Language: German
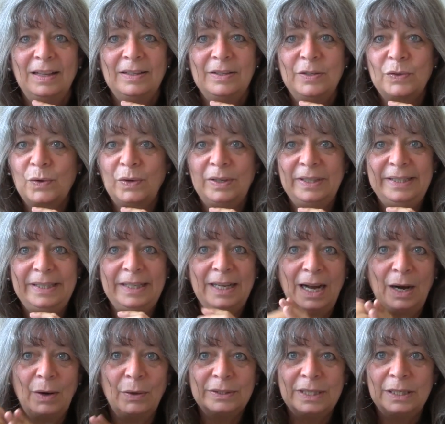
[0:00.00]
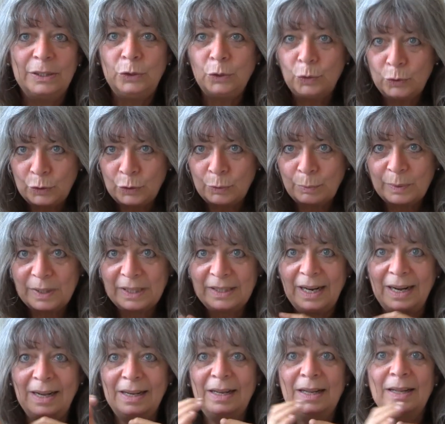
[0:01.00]
Sie können hier auch den
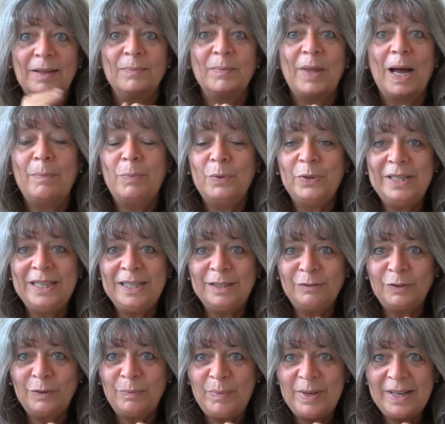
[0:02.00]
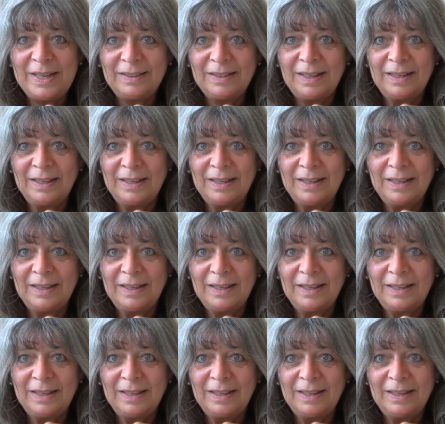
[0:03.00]
YouTube-Kanal abonnieren von mir.